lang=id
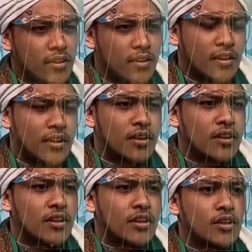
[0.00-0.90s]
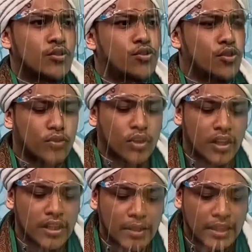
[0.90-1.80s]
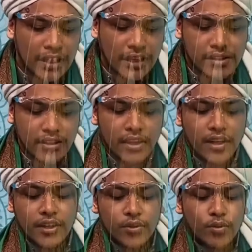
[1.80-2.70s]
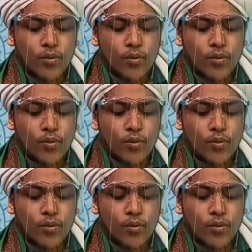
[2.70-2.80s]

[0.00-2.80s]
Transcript: ya, ya. Justru itu Allah katakan setelah itu,